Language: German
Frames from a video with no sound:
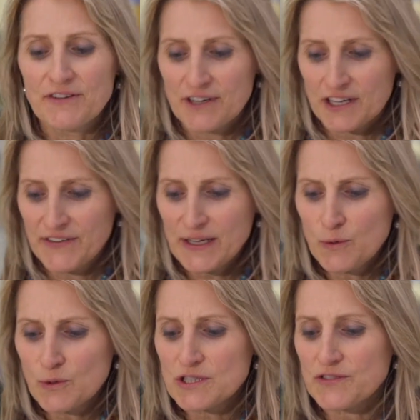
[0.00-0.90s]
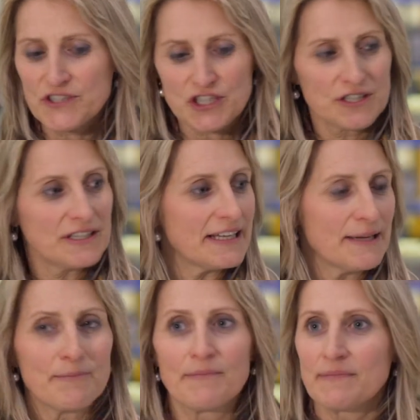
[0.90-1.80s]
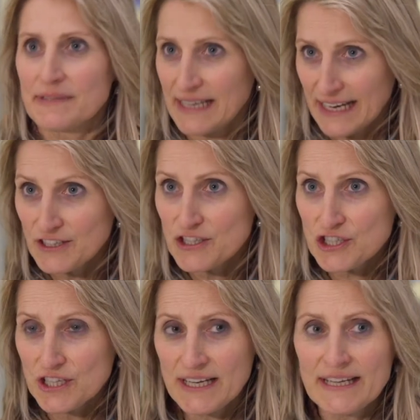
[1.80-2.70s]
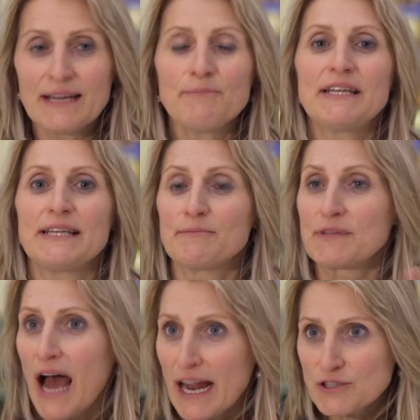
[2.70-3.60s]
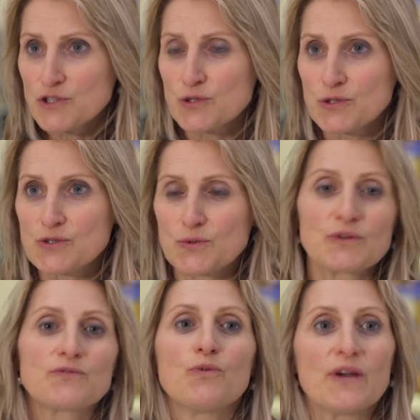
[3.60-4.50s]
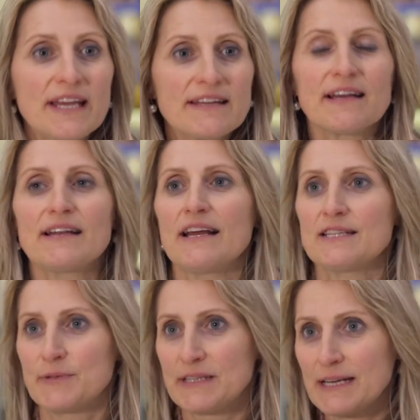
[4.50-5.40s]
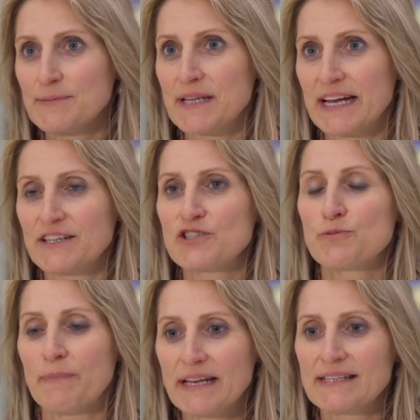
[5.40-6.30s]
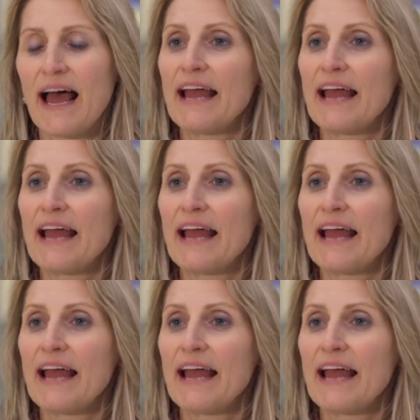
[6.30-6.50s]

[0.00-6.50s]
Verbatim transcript: die Verquickung zwischen dem Technischen hier mit dem Datenschutz und wo ich dann als Betriebsrätin später